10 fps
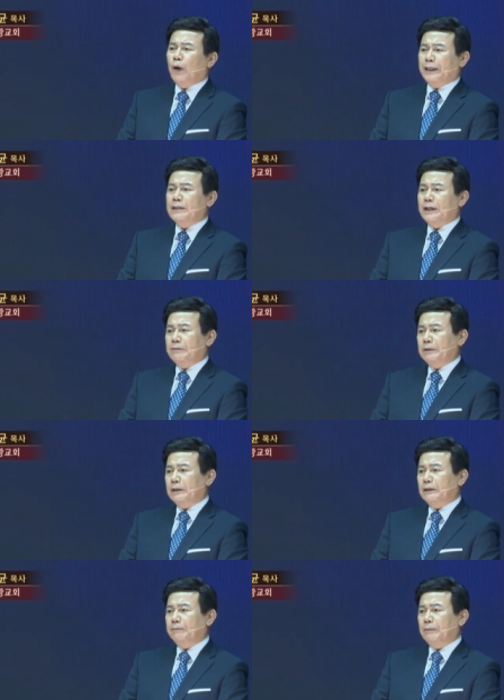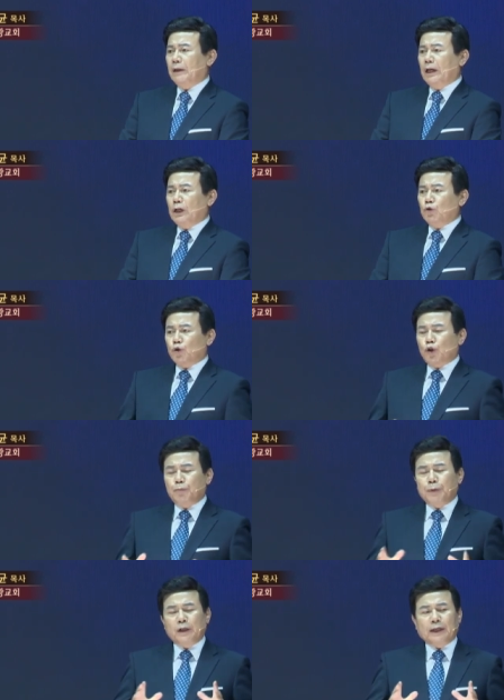환자입니다.
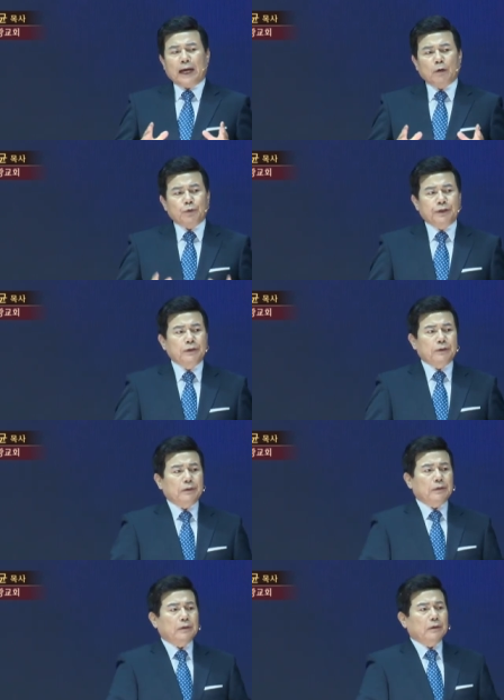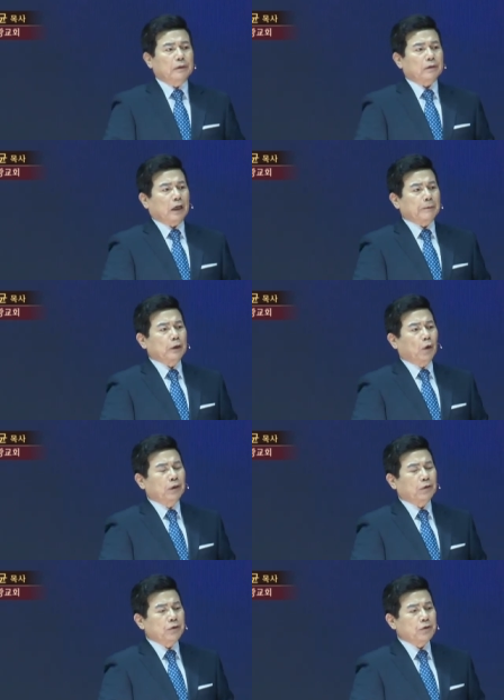유출병을 앓고 있는 사람은
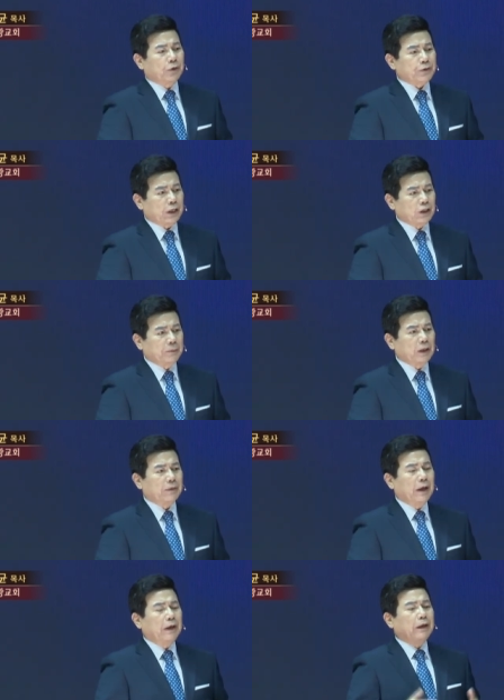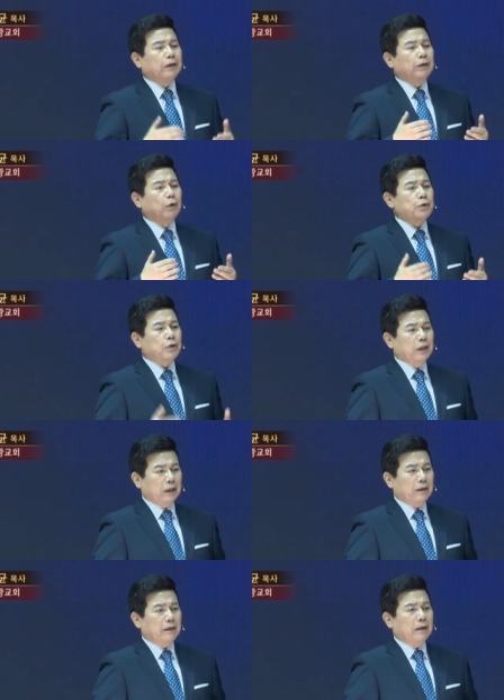어떤 정세냐면
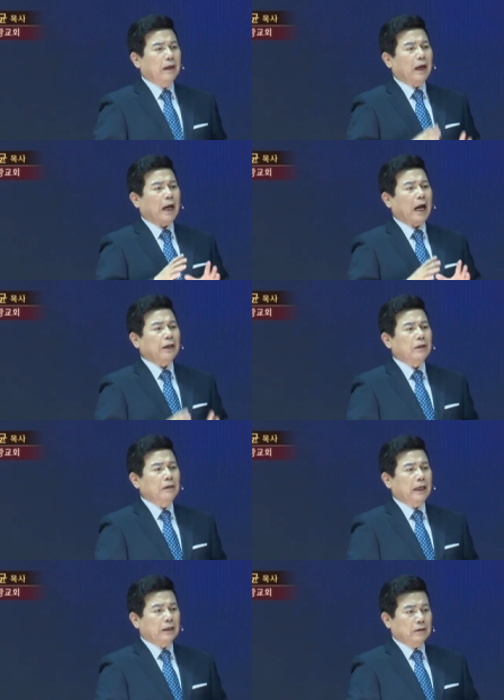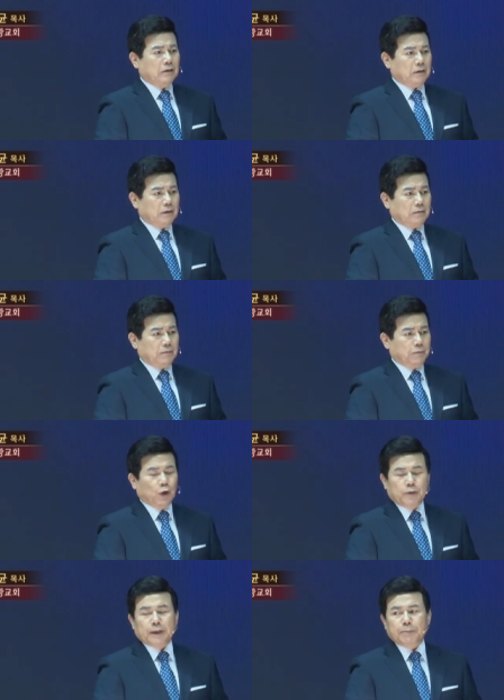여성이 하혈을 하는
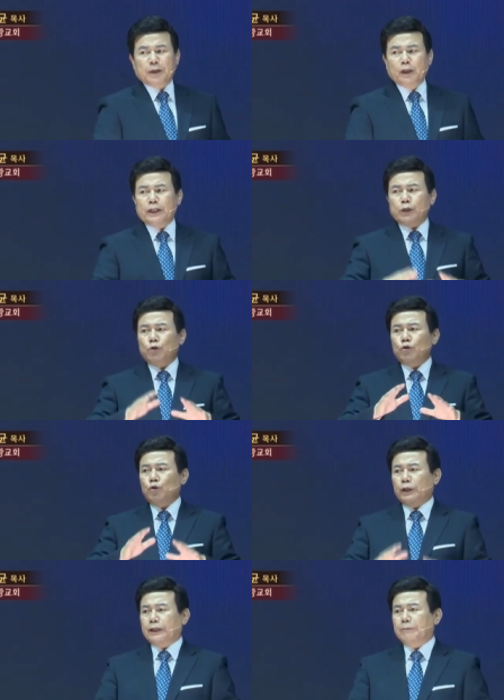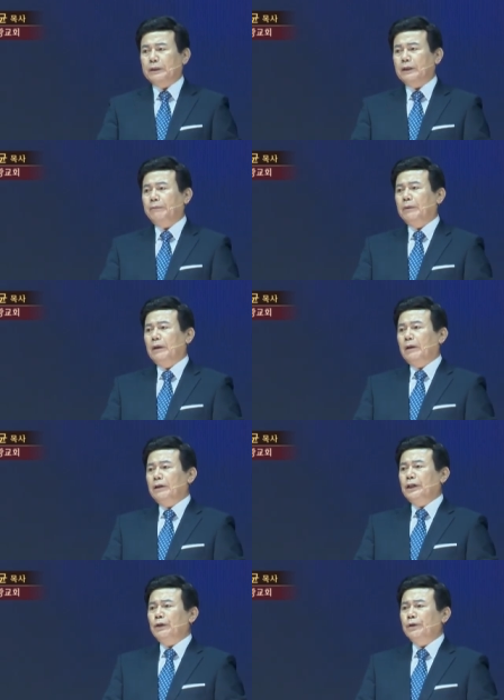병입니다. 피를 계속 쏟아냅니다.
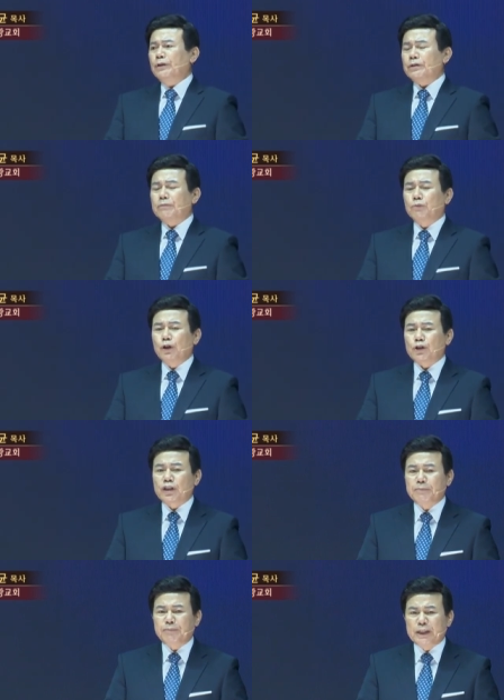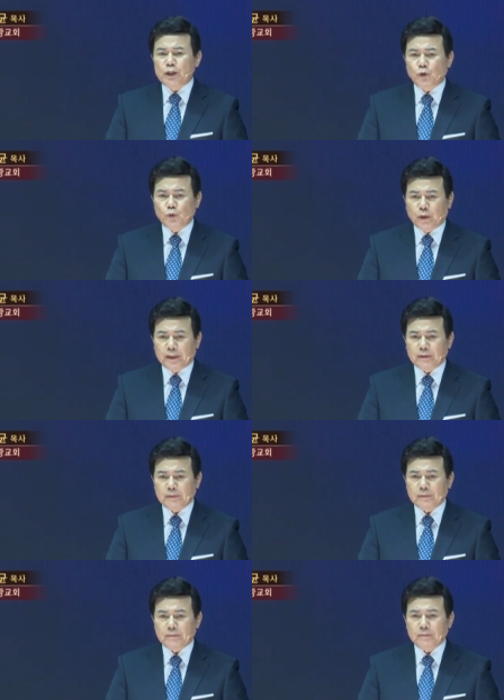이 여인은 무려 12년
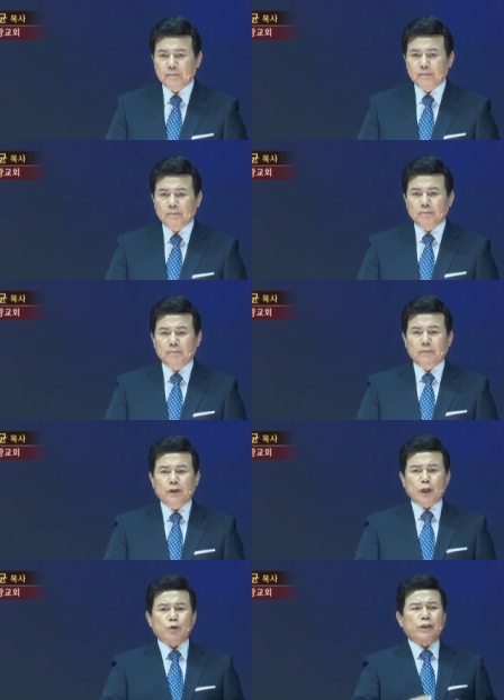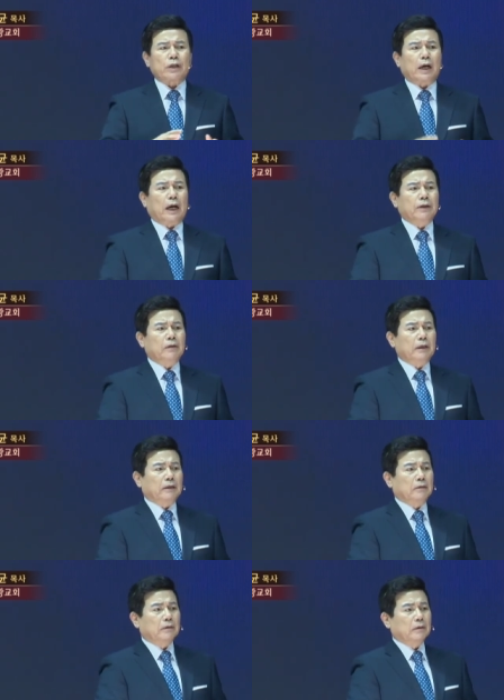동안 계속해서 하혈을
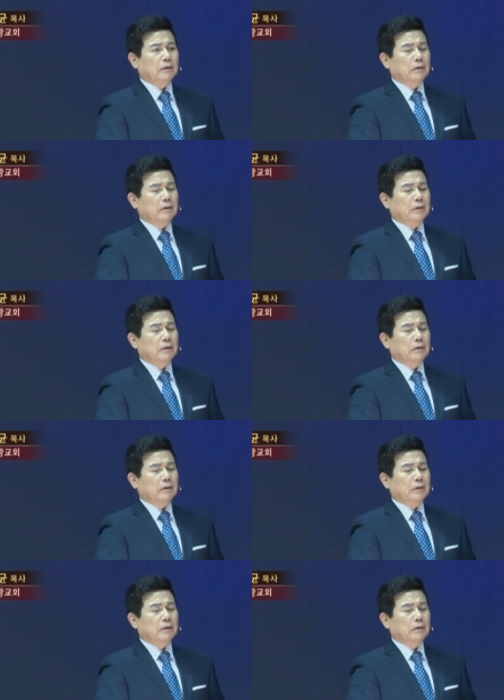하는